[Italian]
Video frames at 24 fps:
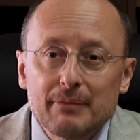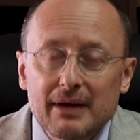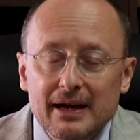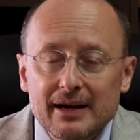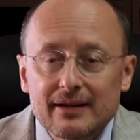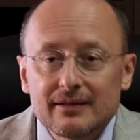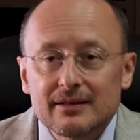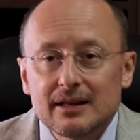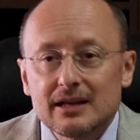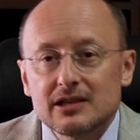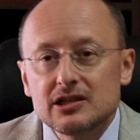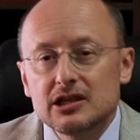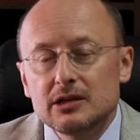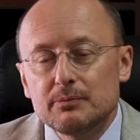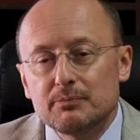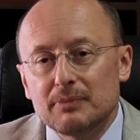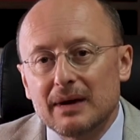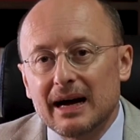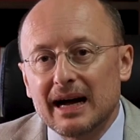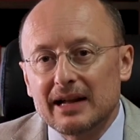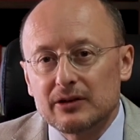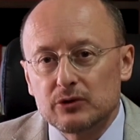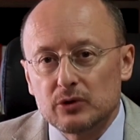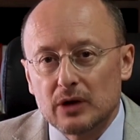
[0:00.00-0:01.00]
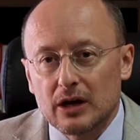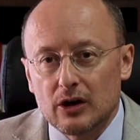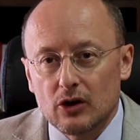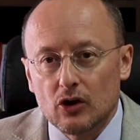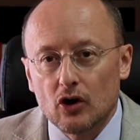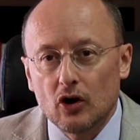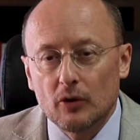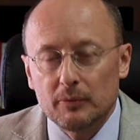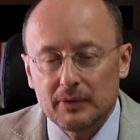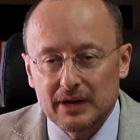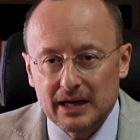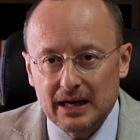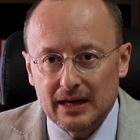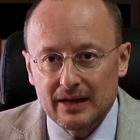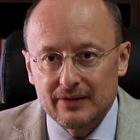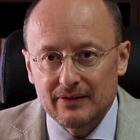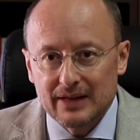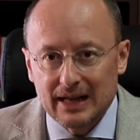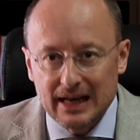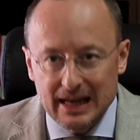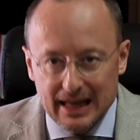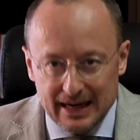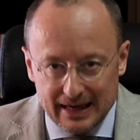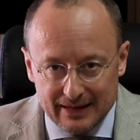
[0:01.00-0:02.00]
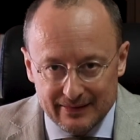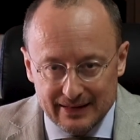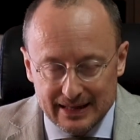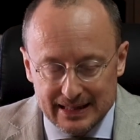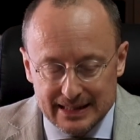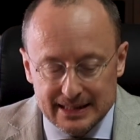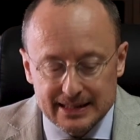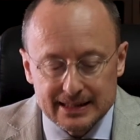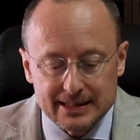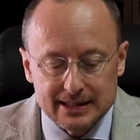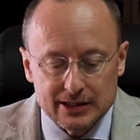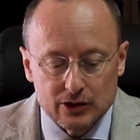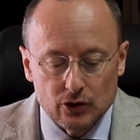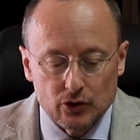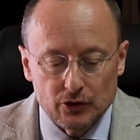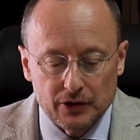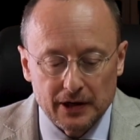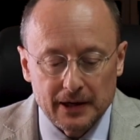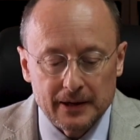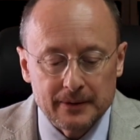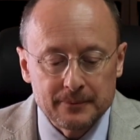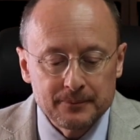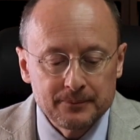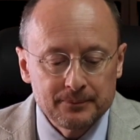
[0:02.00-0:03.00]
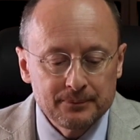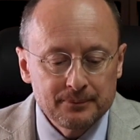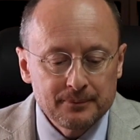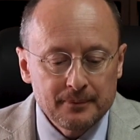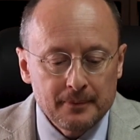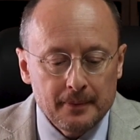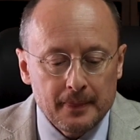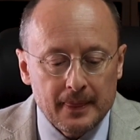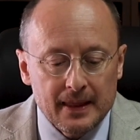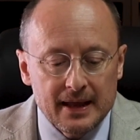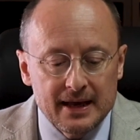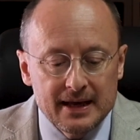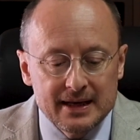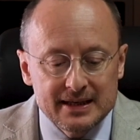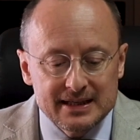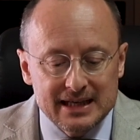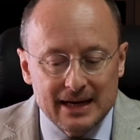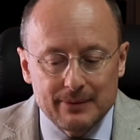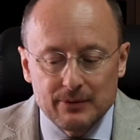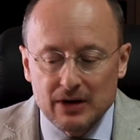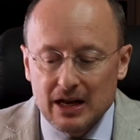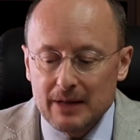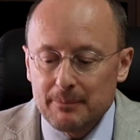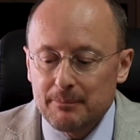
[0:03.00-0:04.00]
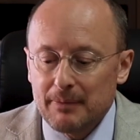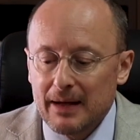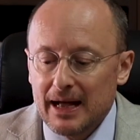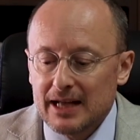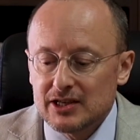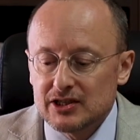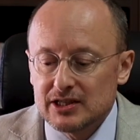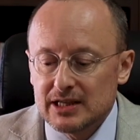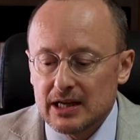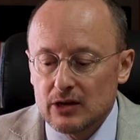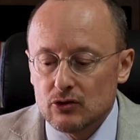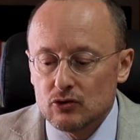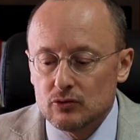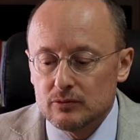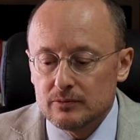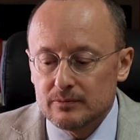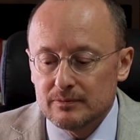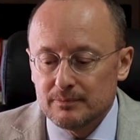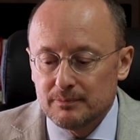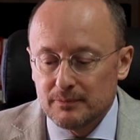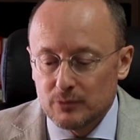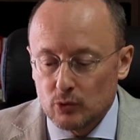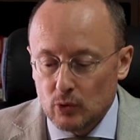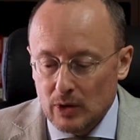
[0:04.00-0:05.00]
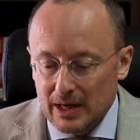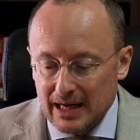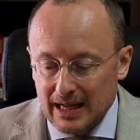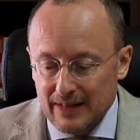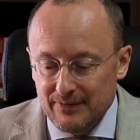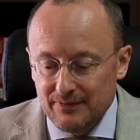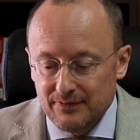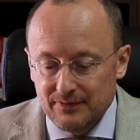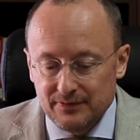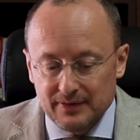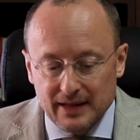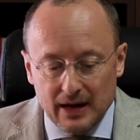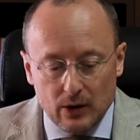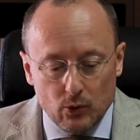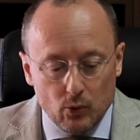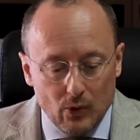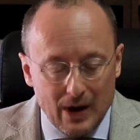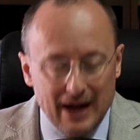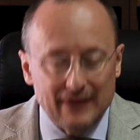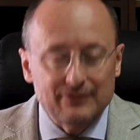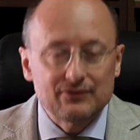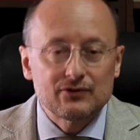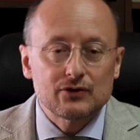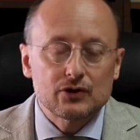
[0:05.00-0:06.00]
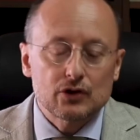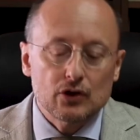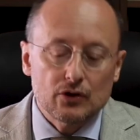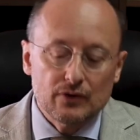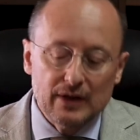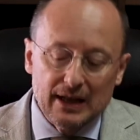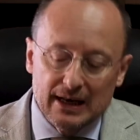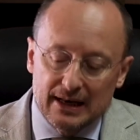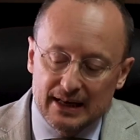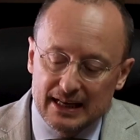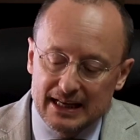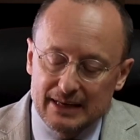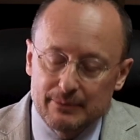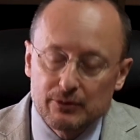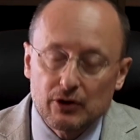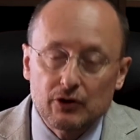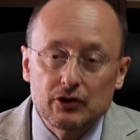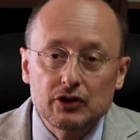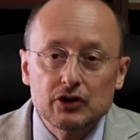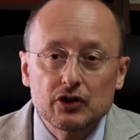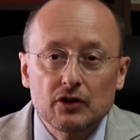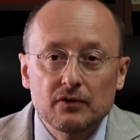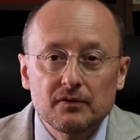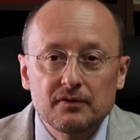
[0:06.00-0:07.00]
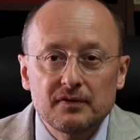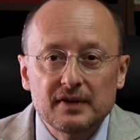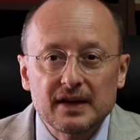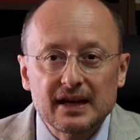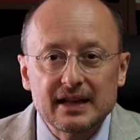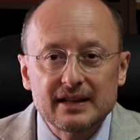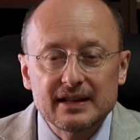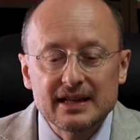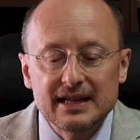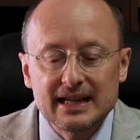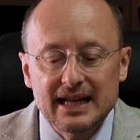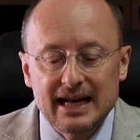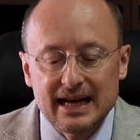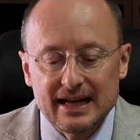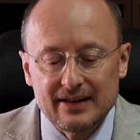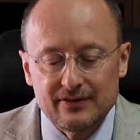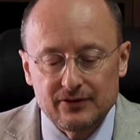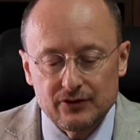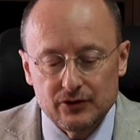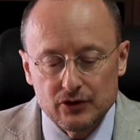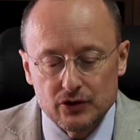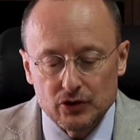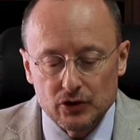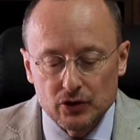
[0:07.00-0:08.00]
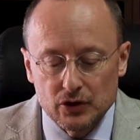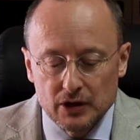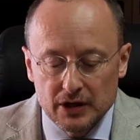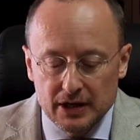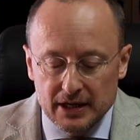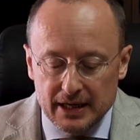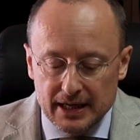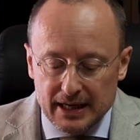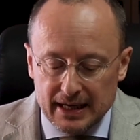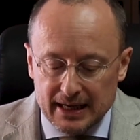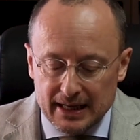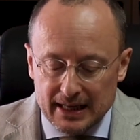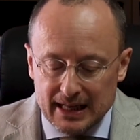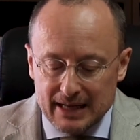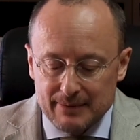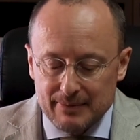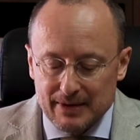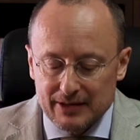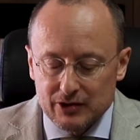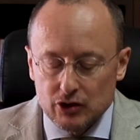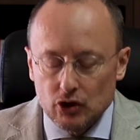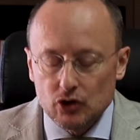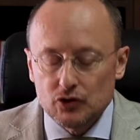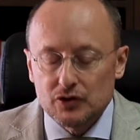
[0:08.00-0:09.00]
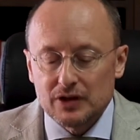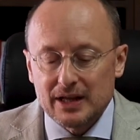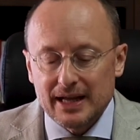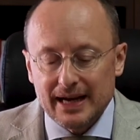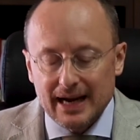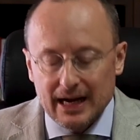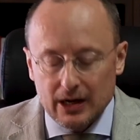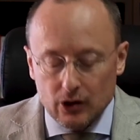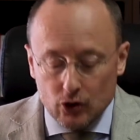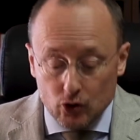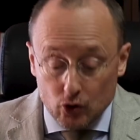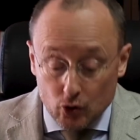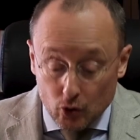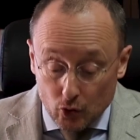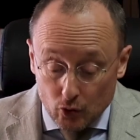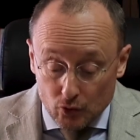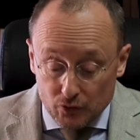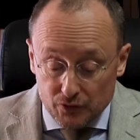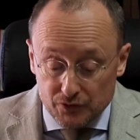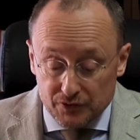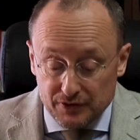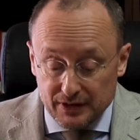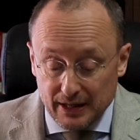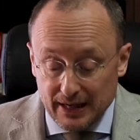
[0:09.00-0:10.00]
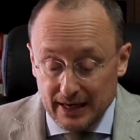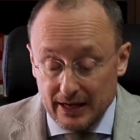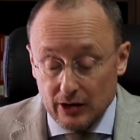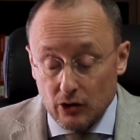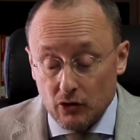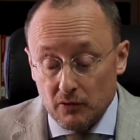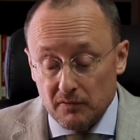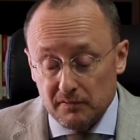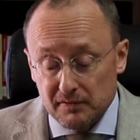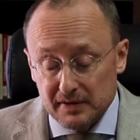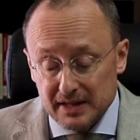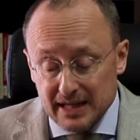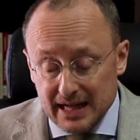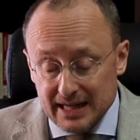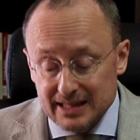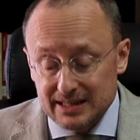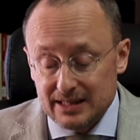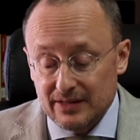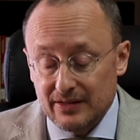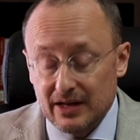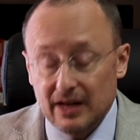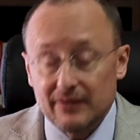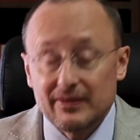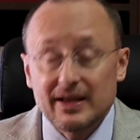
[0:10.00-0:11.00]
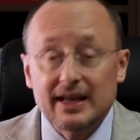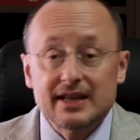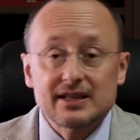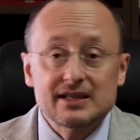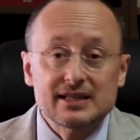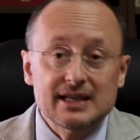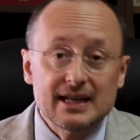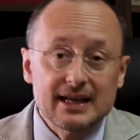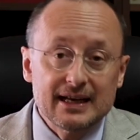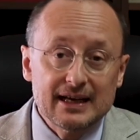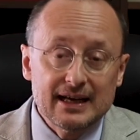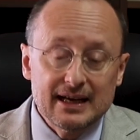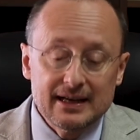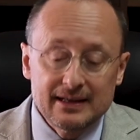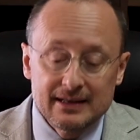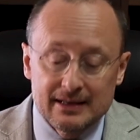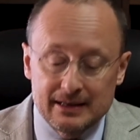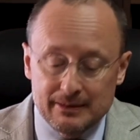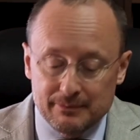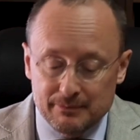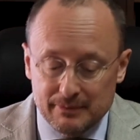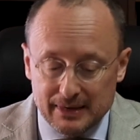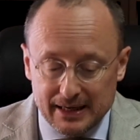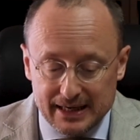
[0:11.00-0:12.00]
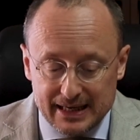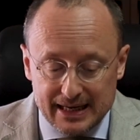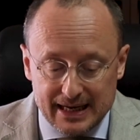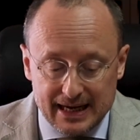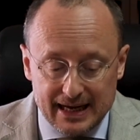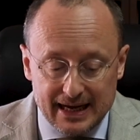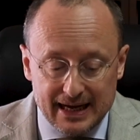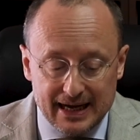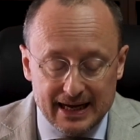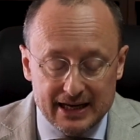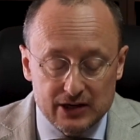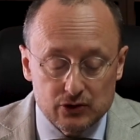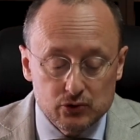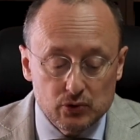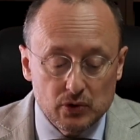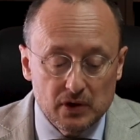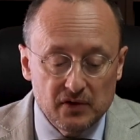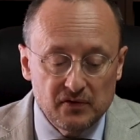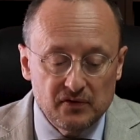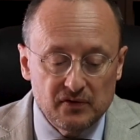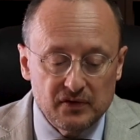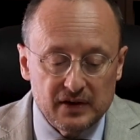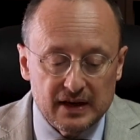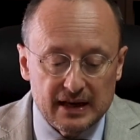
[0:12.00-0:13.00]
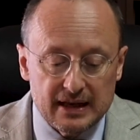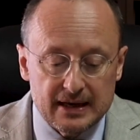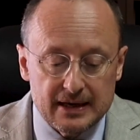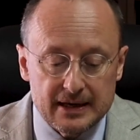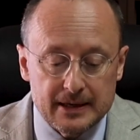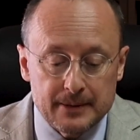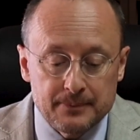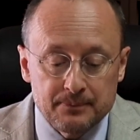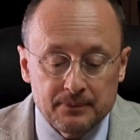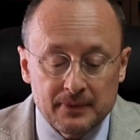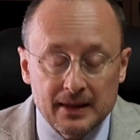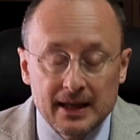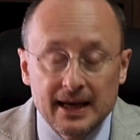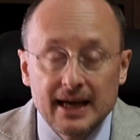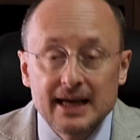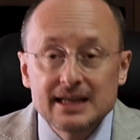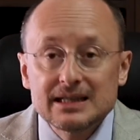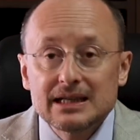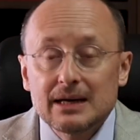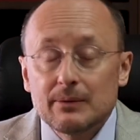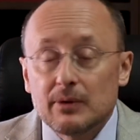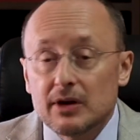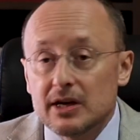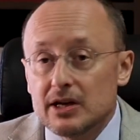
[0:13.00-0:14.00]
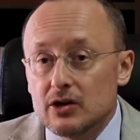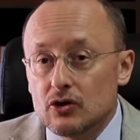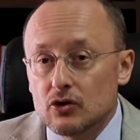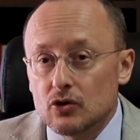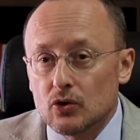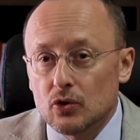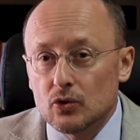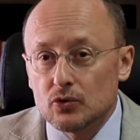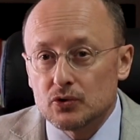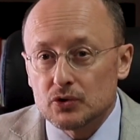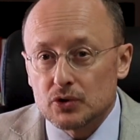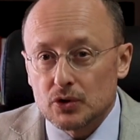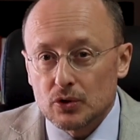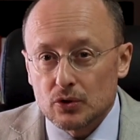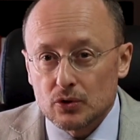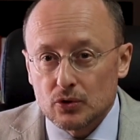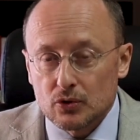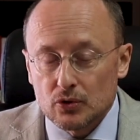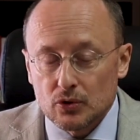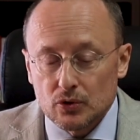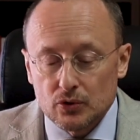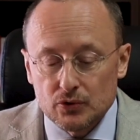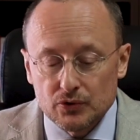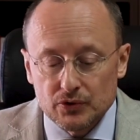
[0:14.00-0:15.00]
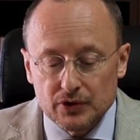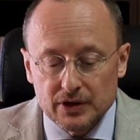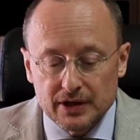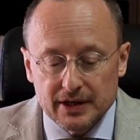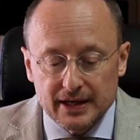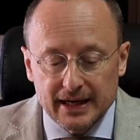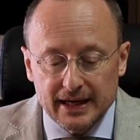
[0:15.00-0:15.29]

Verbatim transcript: partecipato all'opera della redenzione. Siamo alla pagina 44 del libro di Don Ferdinando. La Madonna racconta le confidenze della Vergine Maria ha i suoi figli e siamo all'incontro con